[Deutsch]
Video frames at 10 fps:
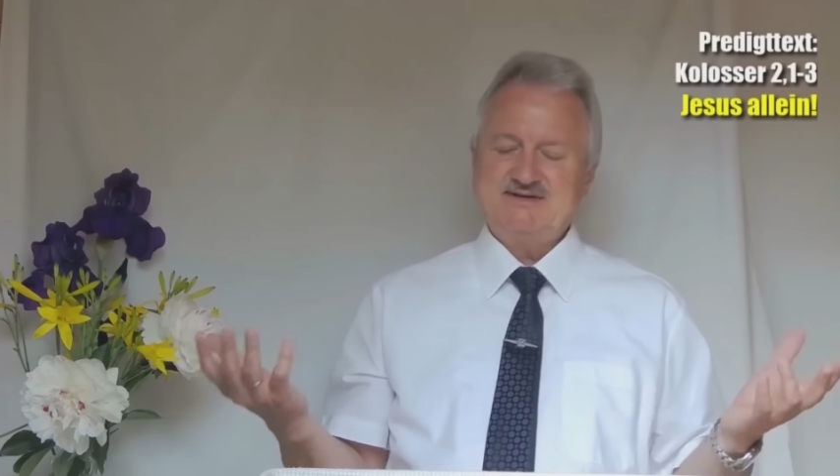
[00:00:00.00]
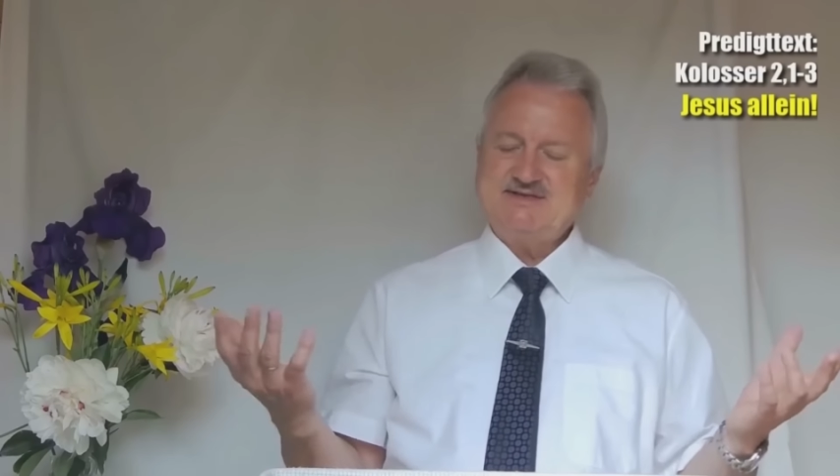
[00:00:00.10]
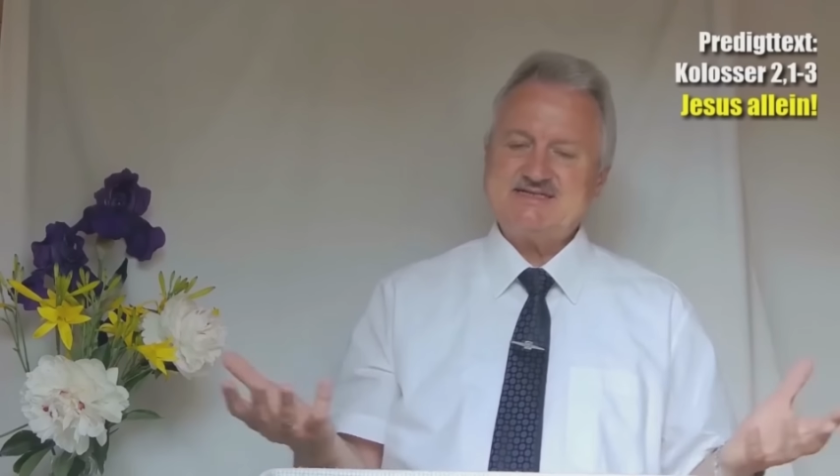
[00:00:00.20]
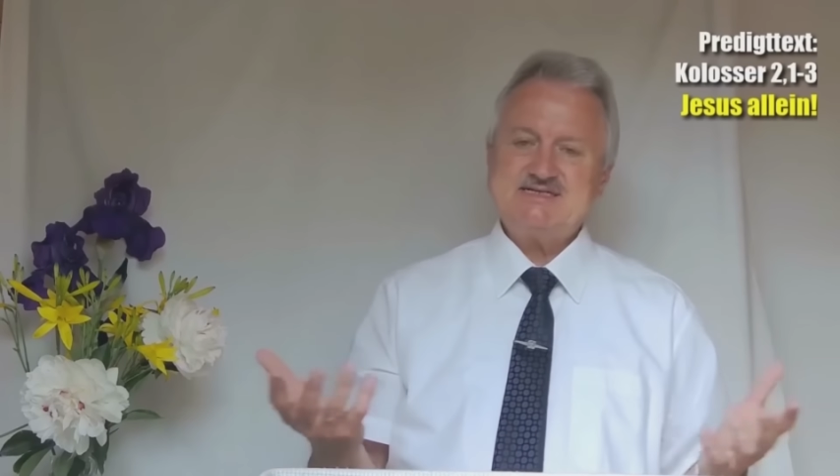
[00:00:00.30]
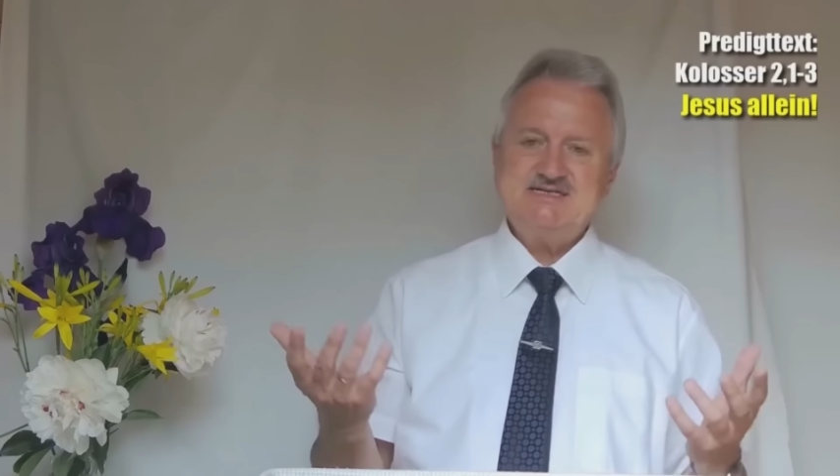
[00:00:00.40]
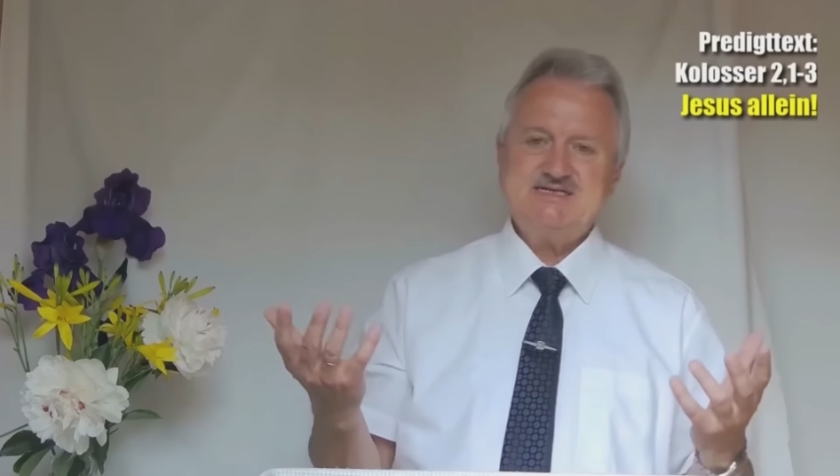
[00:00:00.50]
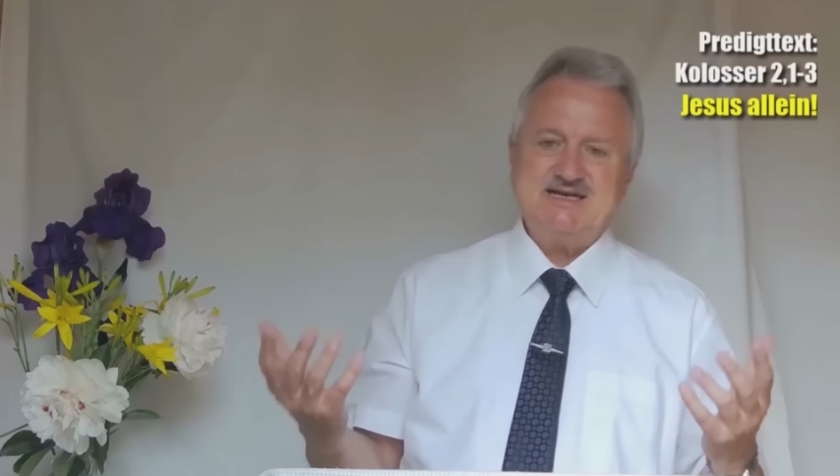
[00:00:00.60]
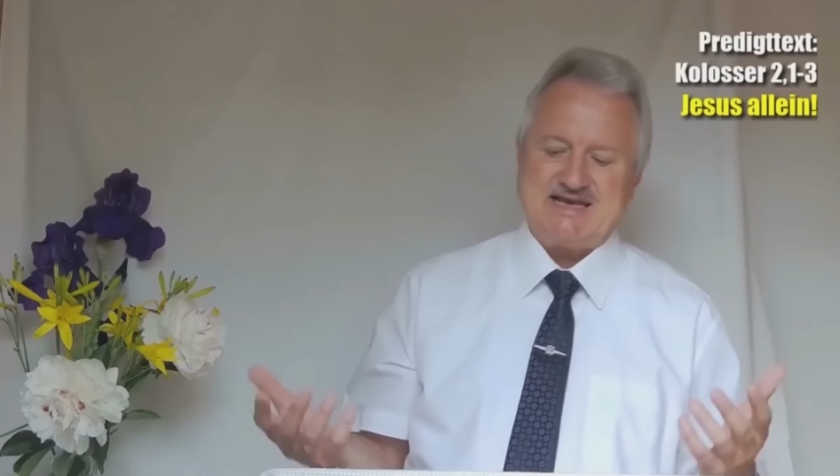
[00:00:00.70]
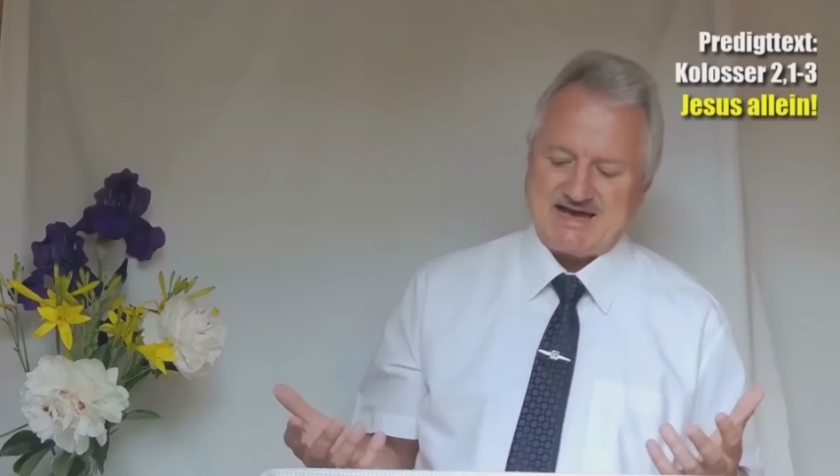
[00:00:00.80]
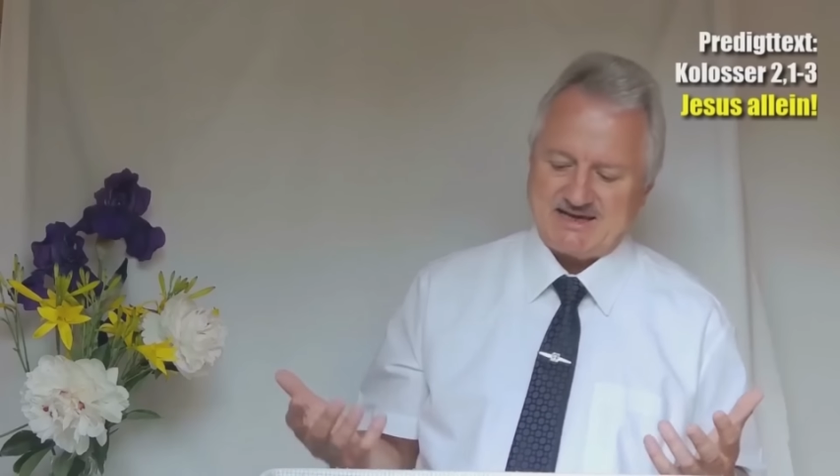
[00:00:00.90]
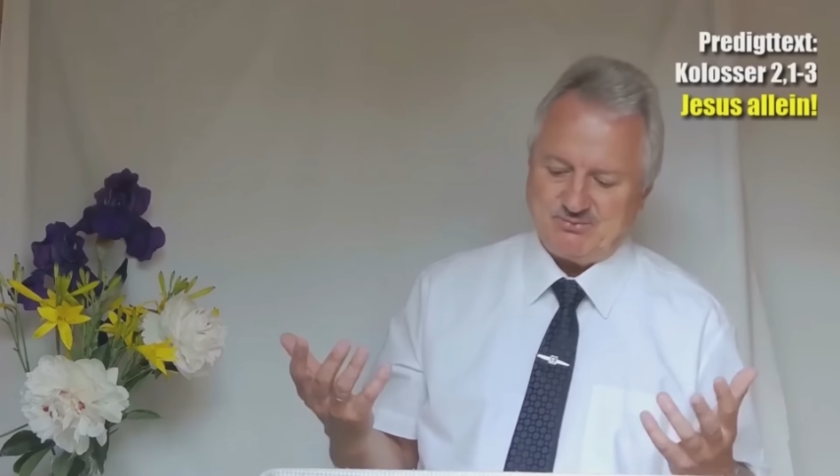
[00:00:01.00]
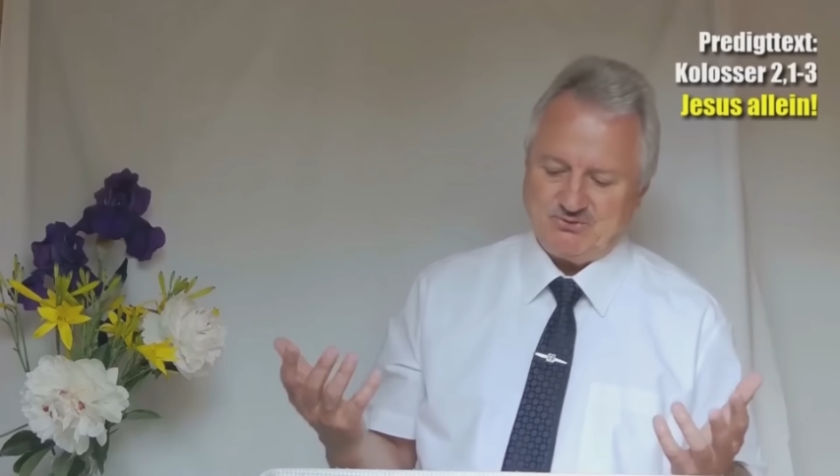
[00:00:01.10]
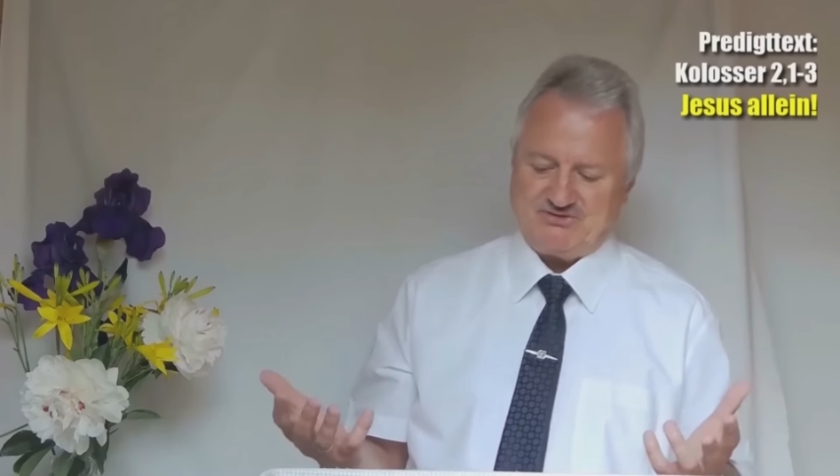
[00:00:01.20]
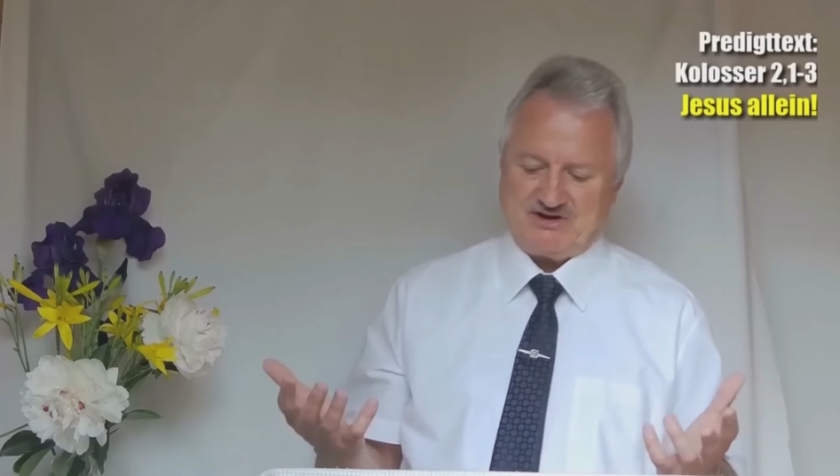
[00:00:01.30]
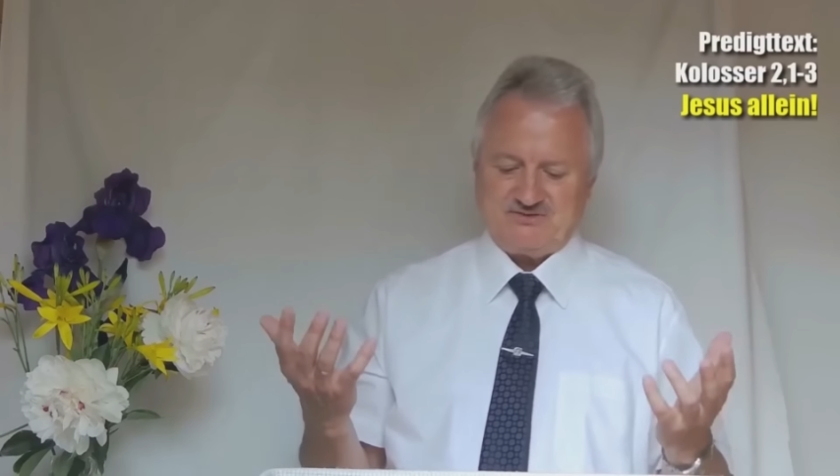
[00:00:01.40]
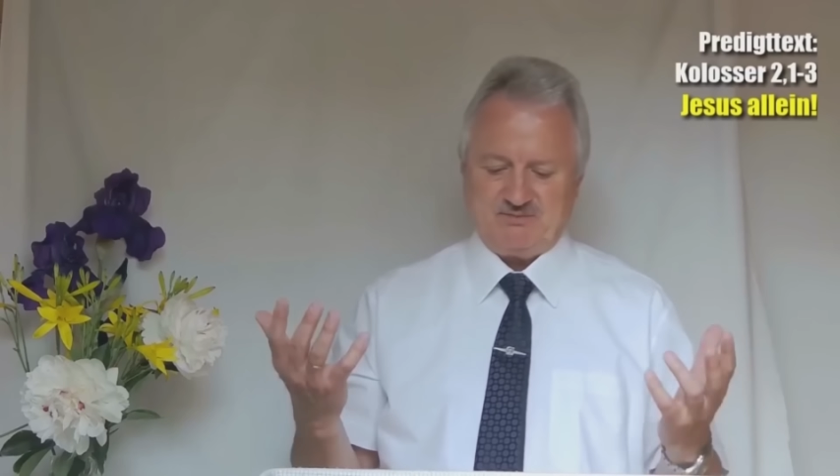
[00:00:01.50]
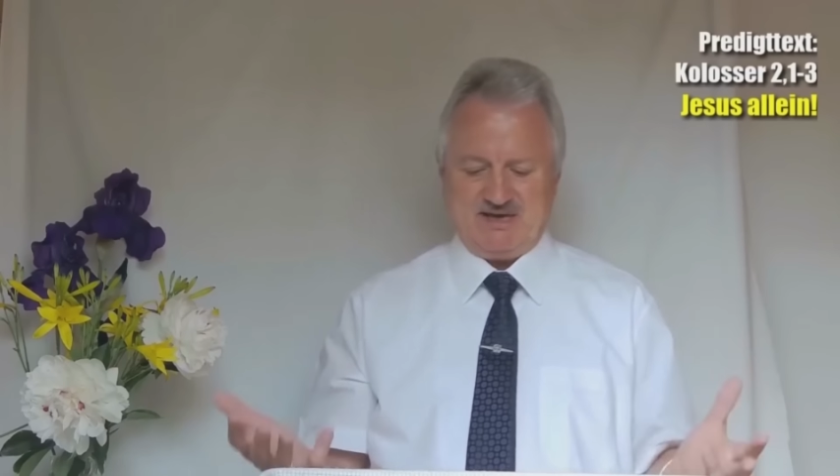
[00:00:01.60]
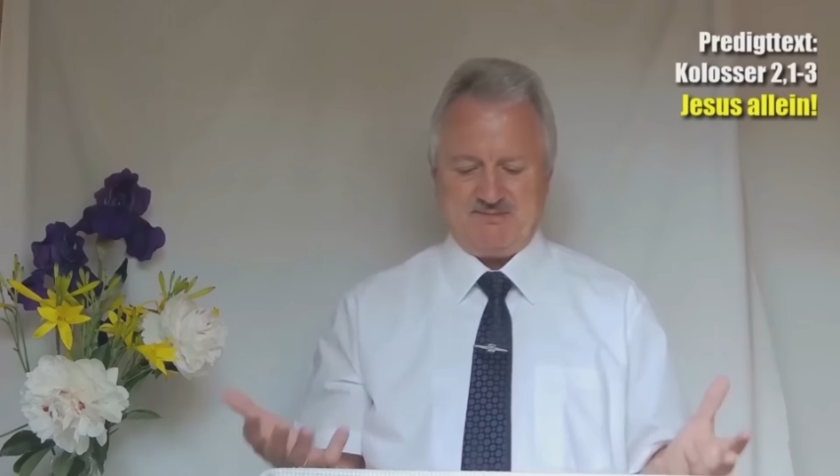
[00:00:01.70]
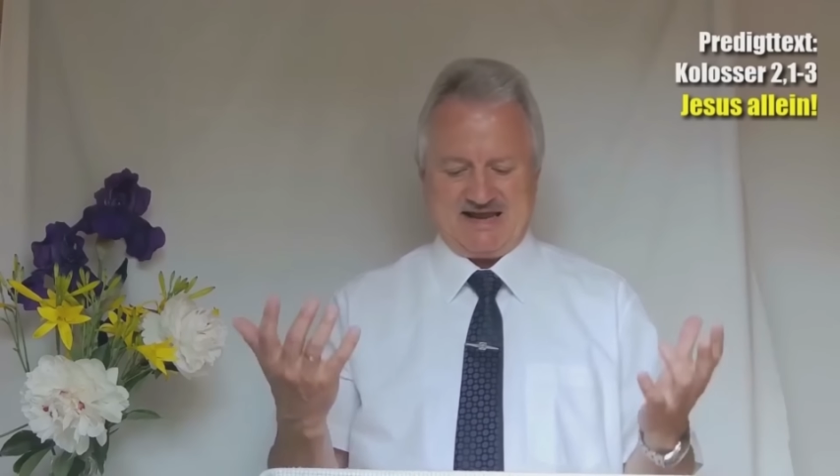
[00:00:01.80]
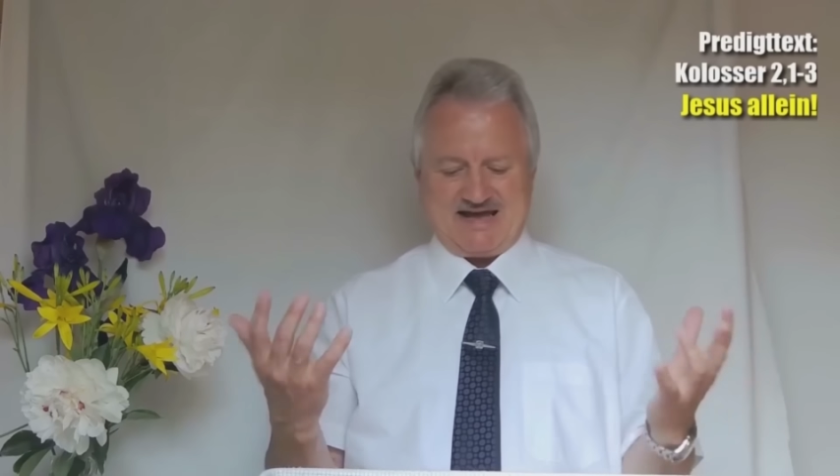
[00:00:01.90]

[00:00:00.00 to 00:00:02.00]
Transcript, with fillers: Das ist die klare Botschaft der Bibel.